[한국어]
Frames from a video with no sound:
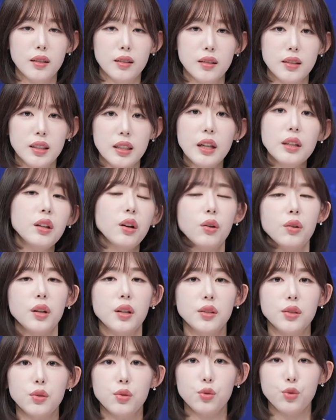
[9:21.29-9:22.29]
그 시간의
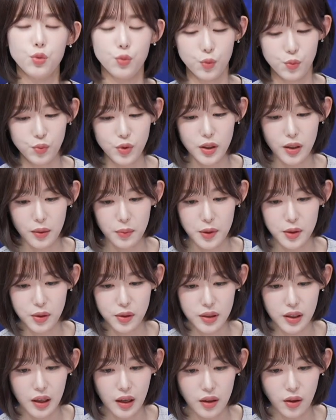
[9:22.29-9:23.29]
거래에서도 좀 움직이면서
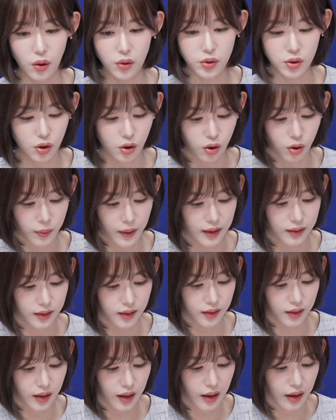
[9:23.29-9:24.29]
제가
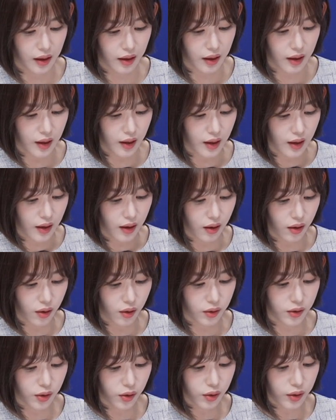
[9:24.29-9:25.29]
여쭤봤는데 어,
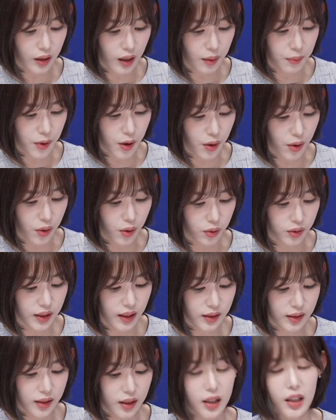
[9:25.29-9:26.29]
그렇다면
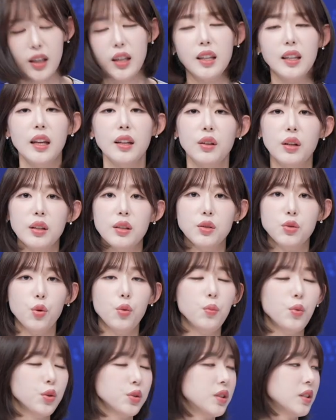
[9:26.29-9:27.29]
상승이 기대되는
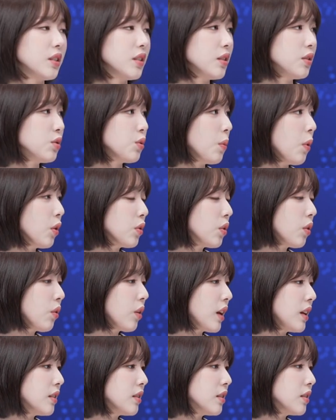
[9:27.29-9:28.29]
종목들은 좀 어떤
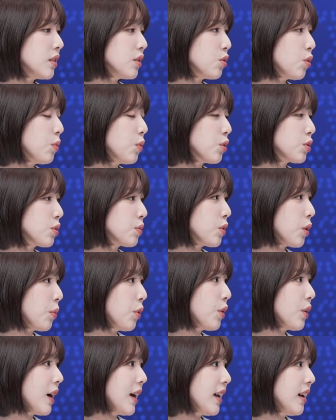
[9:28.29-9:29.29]
게 있을지 종목 좀 더
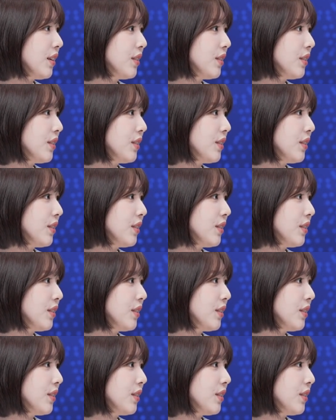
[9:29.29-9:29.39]
볼까요?